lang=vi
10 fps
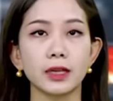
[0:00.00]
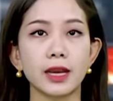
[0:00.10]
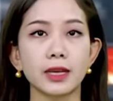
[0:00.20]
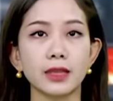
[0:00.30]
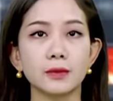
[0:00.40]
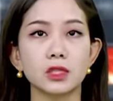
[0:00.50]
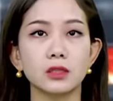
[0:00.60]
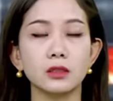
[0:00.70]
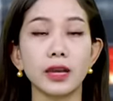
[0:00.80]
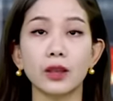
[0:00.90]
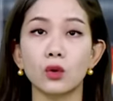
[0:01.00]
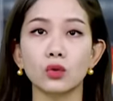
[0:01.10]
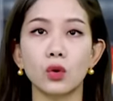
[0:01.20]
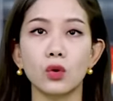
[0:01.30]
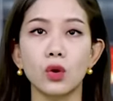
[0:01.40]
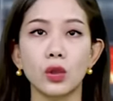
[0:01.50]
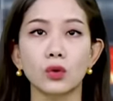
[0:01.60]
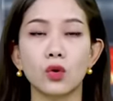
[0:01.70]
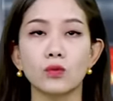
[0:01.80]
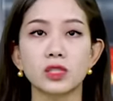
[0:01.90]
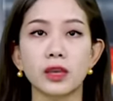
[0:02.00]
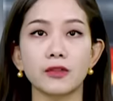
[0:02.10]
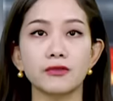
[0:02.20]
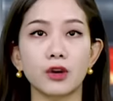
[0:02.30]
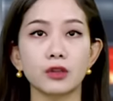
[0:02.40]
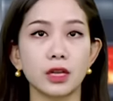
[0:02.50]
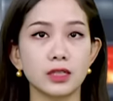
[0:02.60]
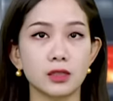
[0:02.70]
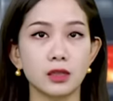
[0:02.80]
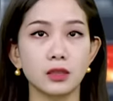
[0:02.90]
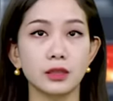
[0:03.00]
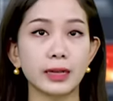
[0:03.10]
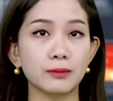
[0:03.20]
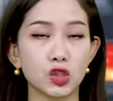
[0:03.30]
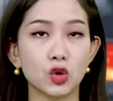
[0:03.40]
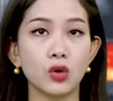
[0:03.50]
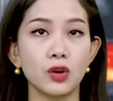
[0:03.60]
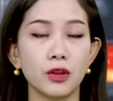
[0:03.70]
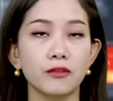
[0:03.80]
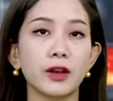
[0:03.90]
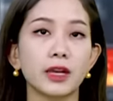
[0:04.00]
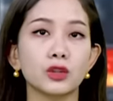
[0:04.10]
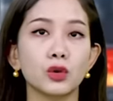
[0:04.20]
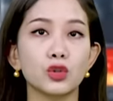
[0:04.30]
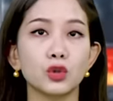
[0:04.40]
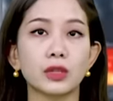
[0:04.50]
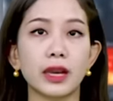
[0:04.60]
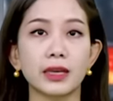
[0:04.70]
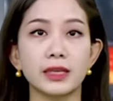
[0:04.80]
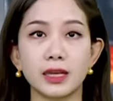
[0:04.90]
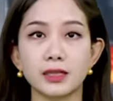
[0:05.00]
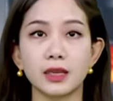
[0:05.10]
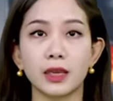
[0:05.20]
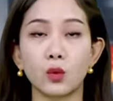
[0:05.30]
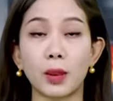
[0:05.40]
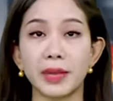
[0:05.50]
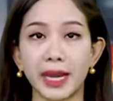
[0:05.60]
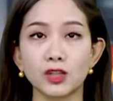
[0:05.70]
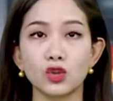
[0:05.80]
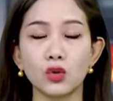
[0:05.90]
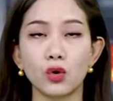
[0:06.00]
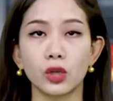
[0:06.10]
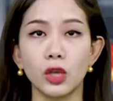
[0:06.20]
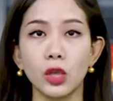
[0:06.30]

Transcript: đã tạm giữ hai ô tô gồm xe Ford Laser năm chỗ và Toyota Yace loại mười hai chỗ ngồi